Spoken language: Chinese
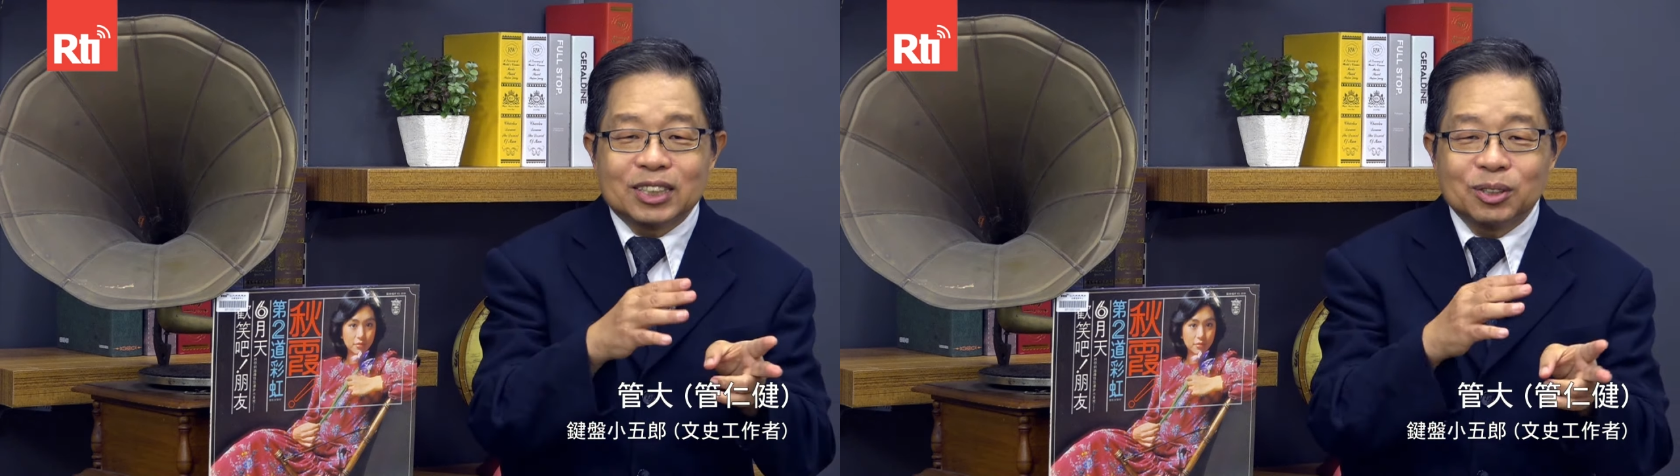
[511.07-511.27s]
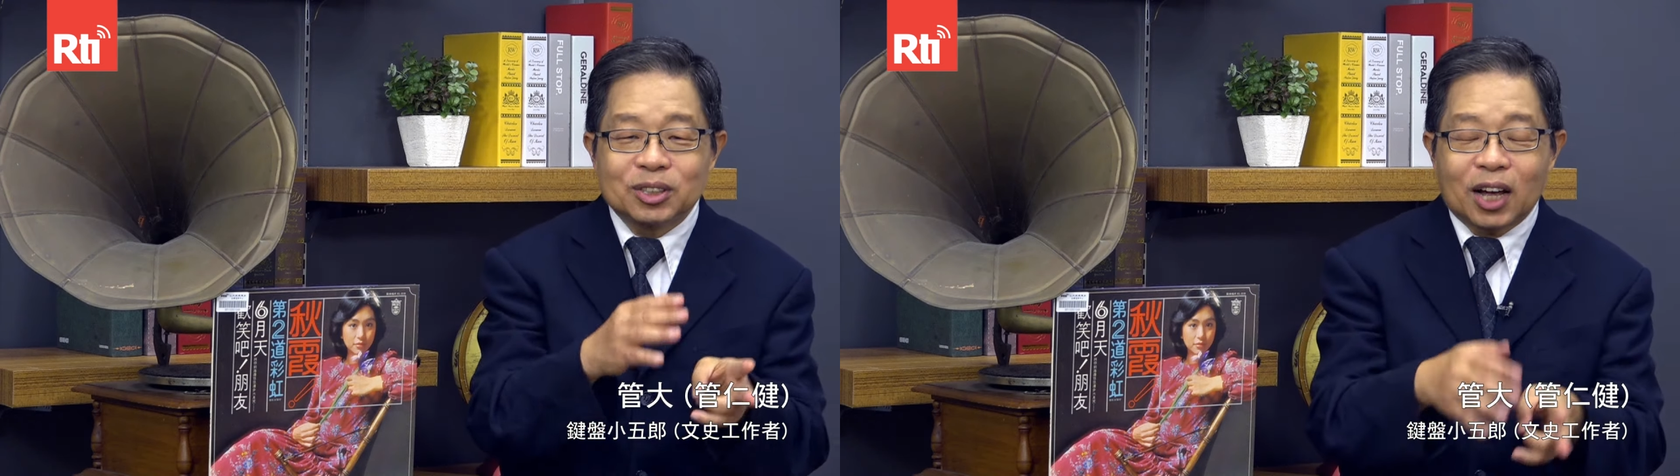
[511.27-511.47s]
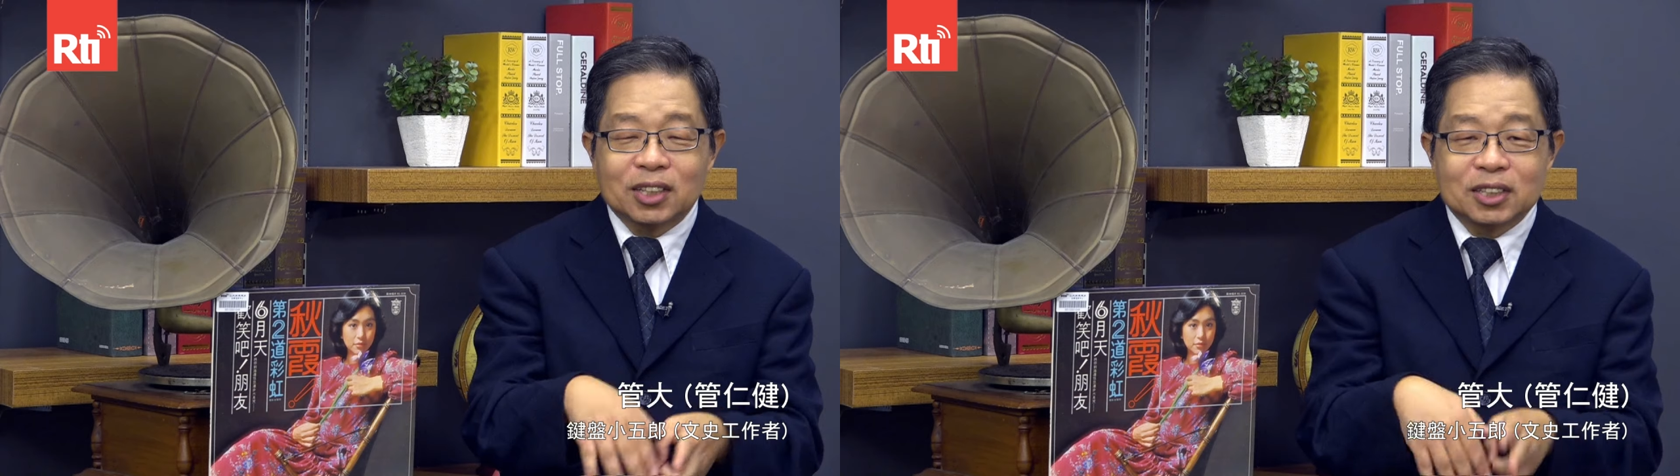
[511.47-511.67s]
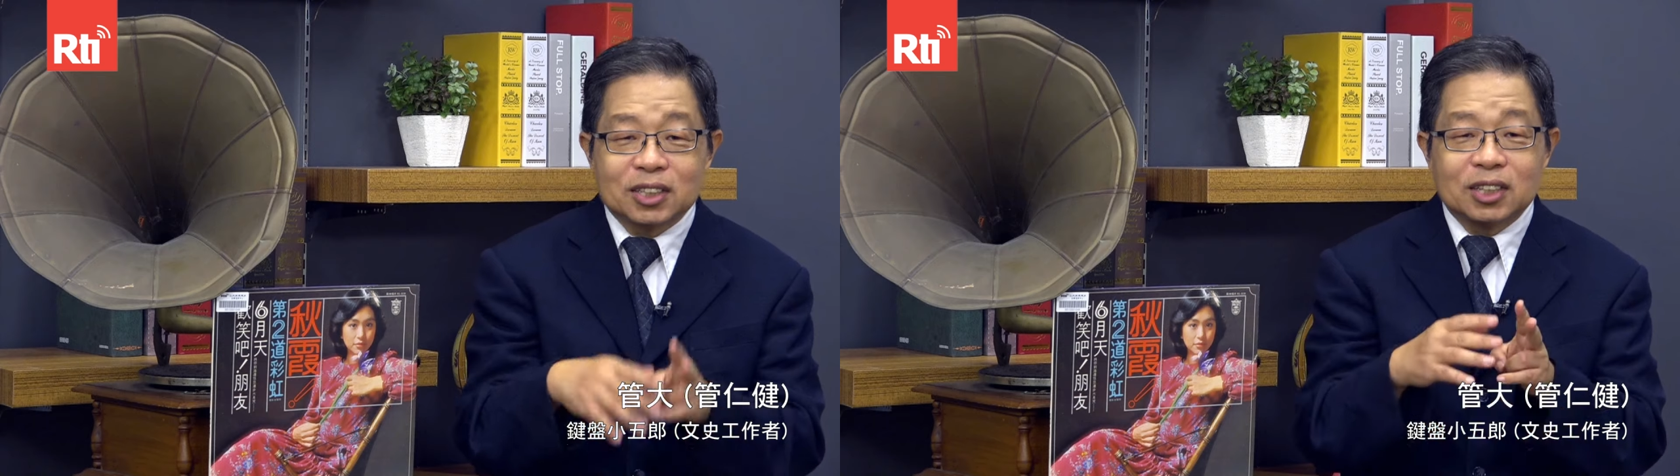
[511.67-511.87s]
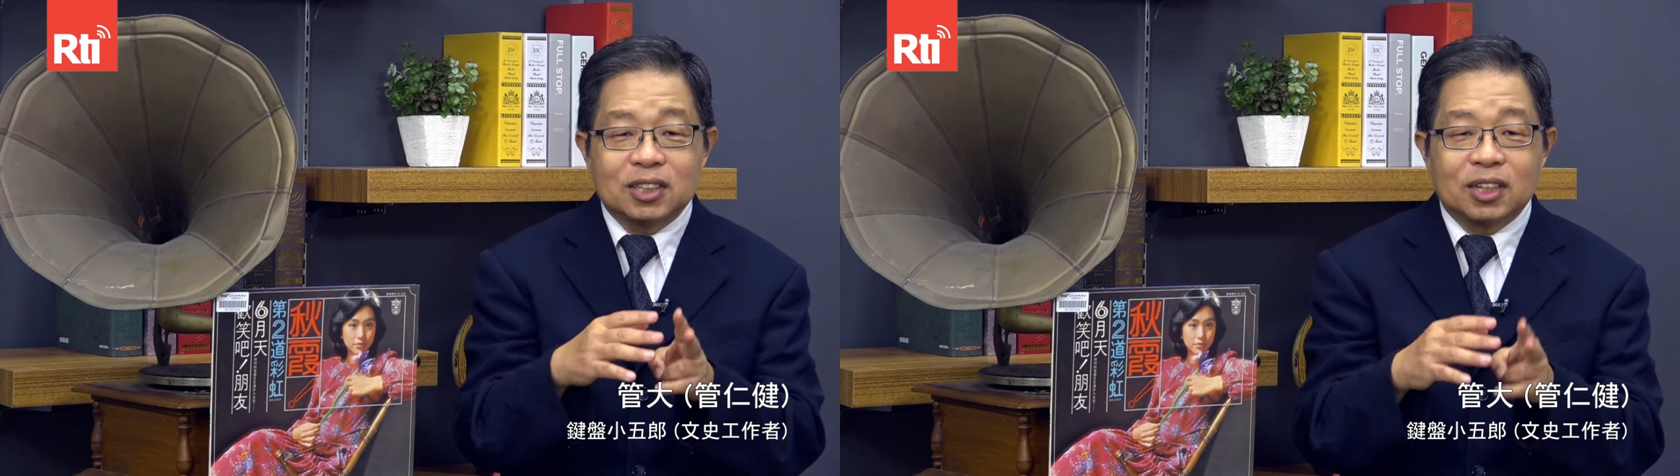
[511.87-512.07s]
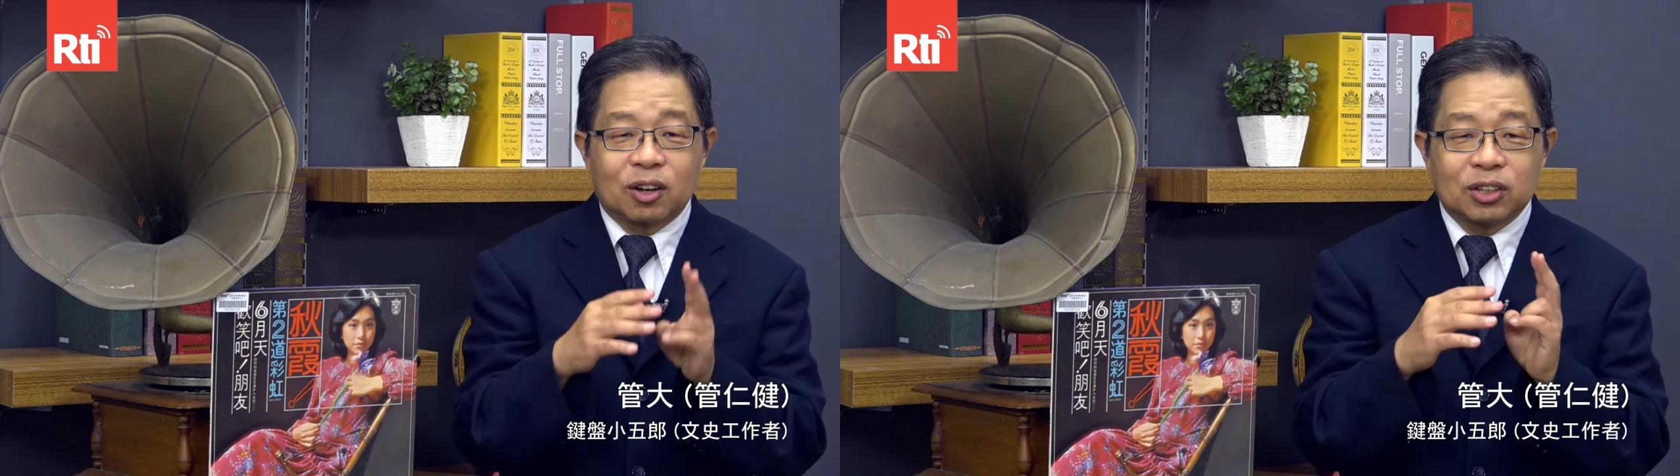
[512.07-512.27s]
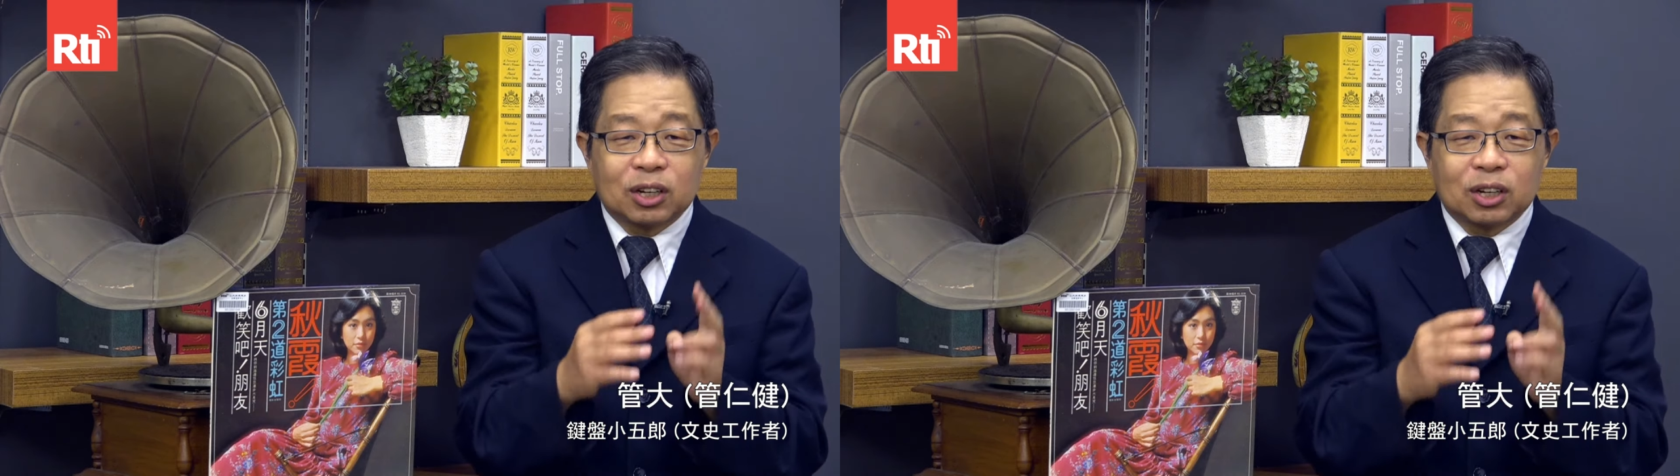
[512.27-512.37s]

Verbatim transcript: 陈修霞的身体啊，